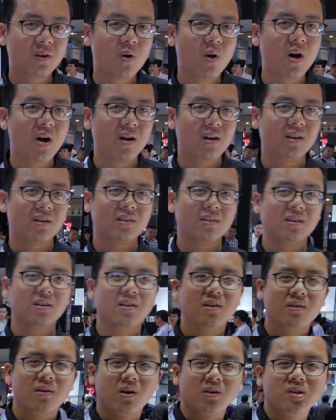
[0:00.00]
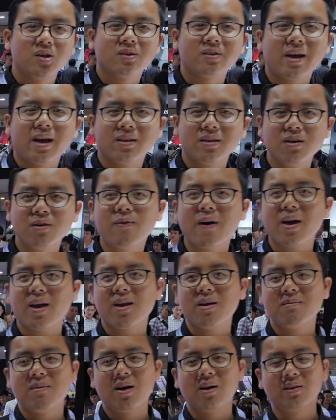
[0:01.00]
đua có chiều dài như vậy
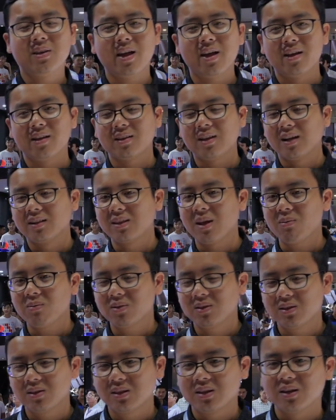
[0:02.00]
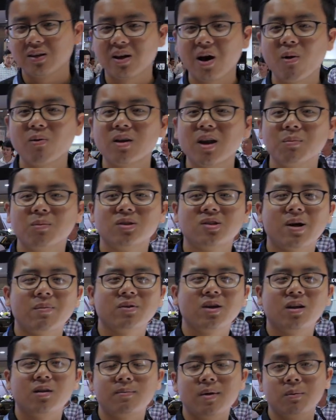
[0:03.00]
mà có thể tăng tốc từ 0 lên 100
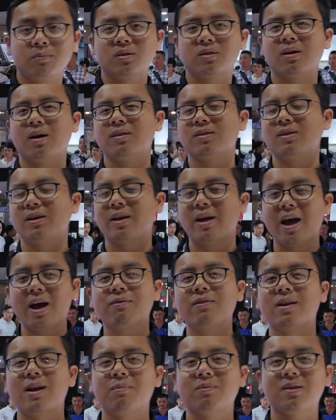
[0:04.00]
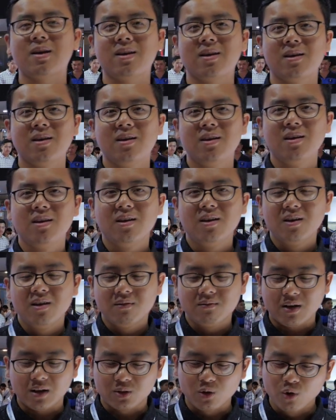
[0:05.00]
km h dưới 2,5 giây
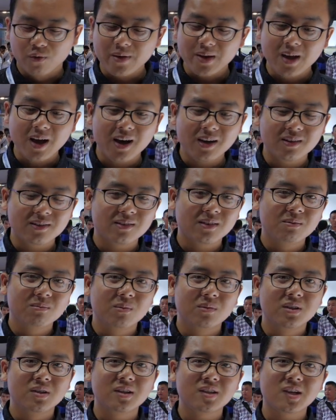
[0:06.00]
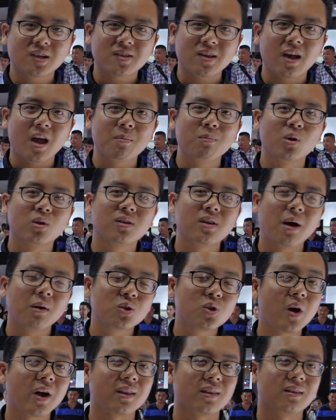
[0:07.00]
Và thú vị hơn, những chiếc xe một tiêu
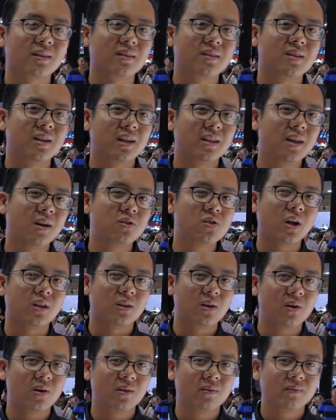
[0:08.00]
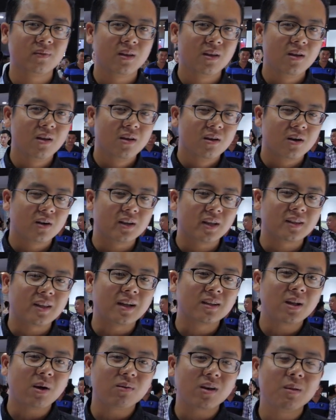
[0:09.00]
chuẩn, chỉ là tiêu chuẩn thôi Có thể
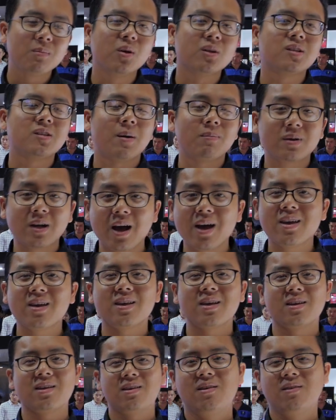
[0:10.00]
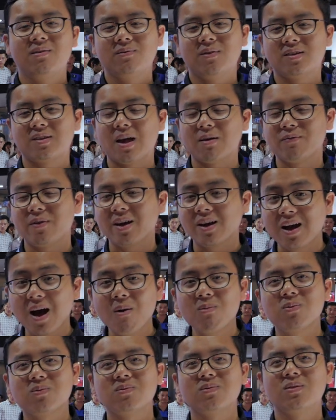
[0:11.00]
tăng tốc lên 100 cây và giảm về
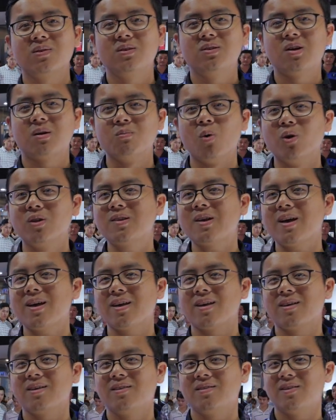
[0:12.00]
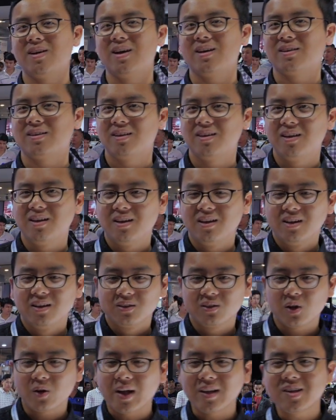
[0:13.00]
không trong 4 giây vâng
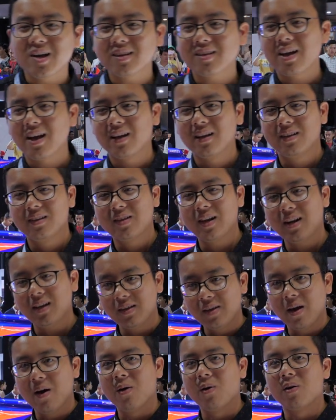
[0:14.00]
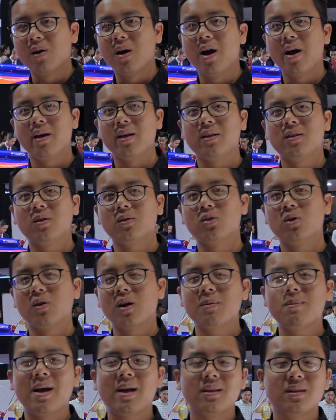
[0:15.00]
tôi đoán chắc rằng rất là nhiều người trong số
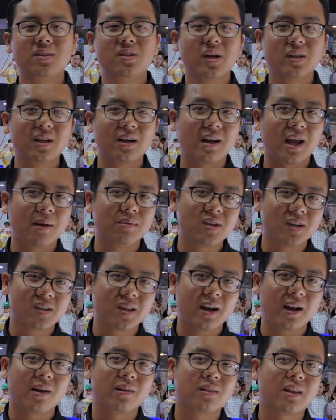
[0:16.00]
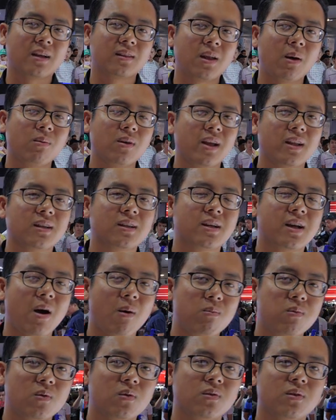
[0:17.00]
các bạn chưa từng lái chiếc xe là tăng tốc lên
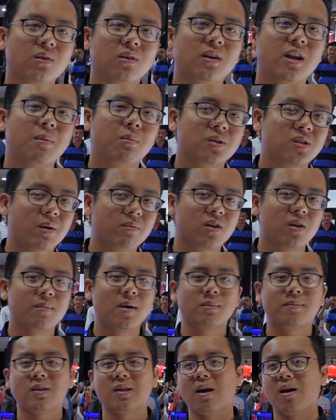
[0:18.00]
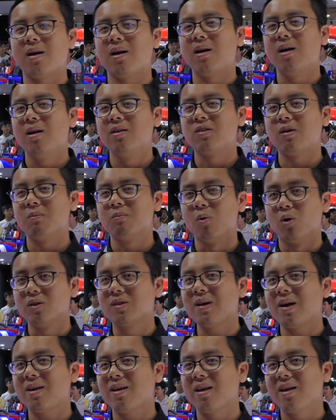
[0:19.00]
không lên 100 km h trong 4
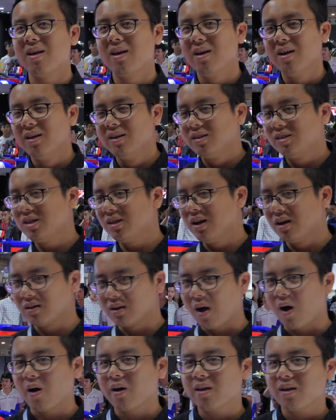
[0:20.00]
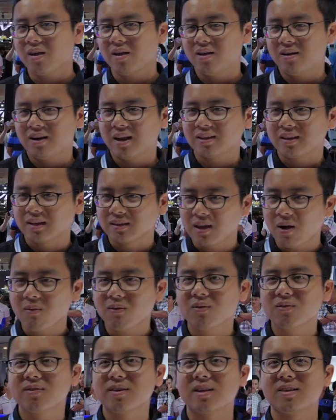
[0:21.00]
giây chưa được nói là tăng tốc
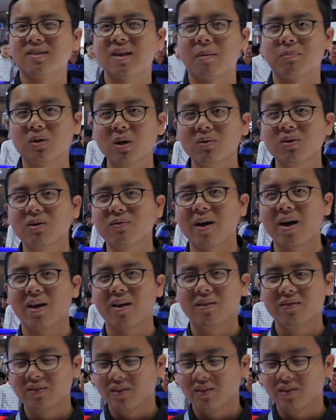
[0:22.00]
và giảm tốc như vậy